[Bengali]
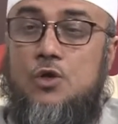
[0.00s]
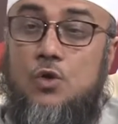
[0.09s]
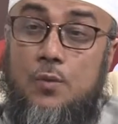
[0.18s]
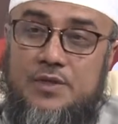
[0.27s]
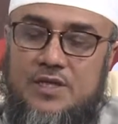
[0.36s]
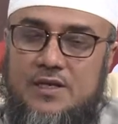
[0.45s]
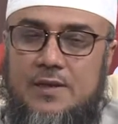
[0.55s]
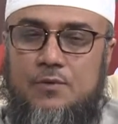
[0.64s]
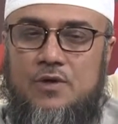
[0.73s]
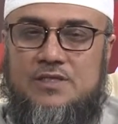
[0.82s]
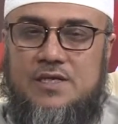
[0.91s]
নবীদেরকে
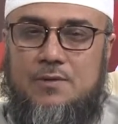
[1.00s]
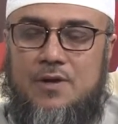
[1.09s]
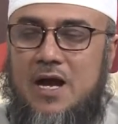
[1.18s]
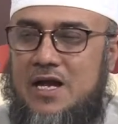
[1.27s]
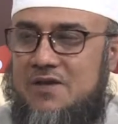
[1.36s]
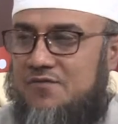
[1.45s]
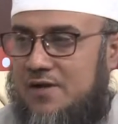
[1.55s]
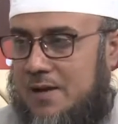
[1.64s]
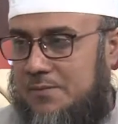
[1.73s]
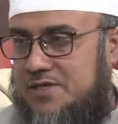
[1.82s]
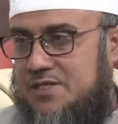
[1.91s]
বলেছেন এবং আলিফ
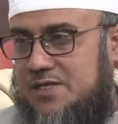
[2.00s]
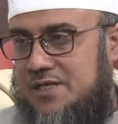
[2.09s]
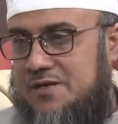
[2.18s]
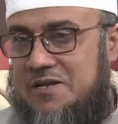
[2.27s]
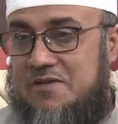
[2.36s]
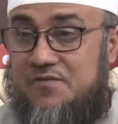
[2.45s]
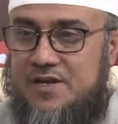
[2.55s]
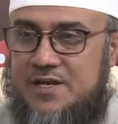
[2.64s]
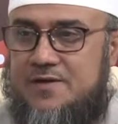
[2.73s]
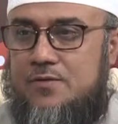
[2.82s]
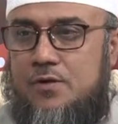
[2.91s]
লামের সাথে
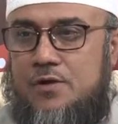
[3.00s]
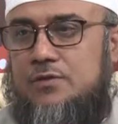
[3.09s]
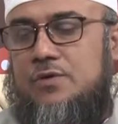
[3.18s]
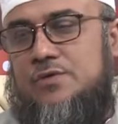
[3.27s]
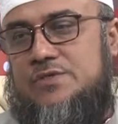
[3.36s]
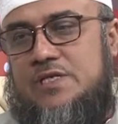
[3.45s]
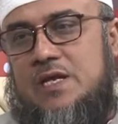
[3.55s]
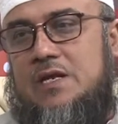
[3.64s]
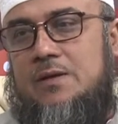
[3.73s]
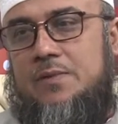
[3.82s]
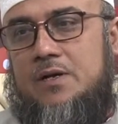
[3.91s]
ডেফিনিট অর্থ করছেন
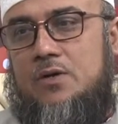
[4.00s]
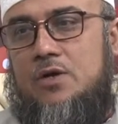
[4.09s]
আল্লাহ পাক